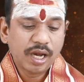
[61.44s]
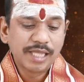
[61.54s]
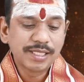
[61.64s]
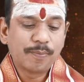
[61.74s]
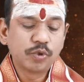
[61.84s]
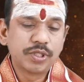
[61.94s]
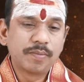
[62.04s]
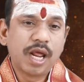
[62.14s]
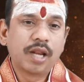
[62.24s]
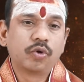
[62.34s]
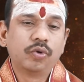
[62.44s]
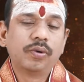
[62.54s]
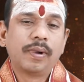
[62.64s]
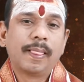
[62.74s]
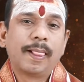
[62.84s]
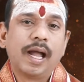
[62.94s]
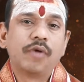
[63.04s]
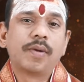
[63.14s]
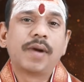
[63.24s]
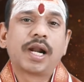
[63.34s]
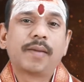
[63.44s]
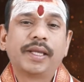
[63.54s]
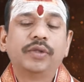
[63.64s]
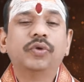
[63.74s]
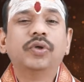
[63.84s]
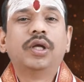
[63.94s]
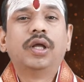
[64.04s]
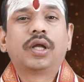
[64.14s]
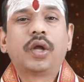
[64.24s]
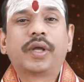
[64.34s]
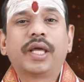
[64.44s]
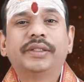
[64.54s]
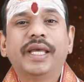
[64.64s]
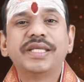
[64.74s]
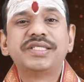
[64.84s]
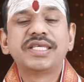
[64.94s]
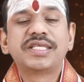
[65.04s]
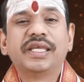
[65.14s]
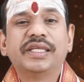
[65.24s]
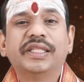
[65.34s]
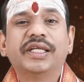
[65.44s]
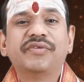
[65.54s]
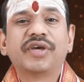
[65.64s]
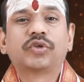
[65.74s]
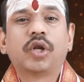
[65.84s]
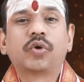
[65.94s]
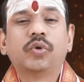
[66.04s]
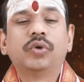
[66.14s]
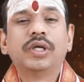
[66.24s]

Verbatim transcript: రాజపూజ్యం నాలుగు అవమానమైదు కనుక దయచేసి ఎదటి వ్యక్తులకు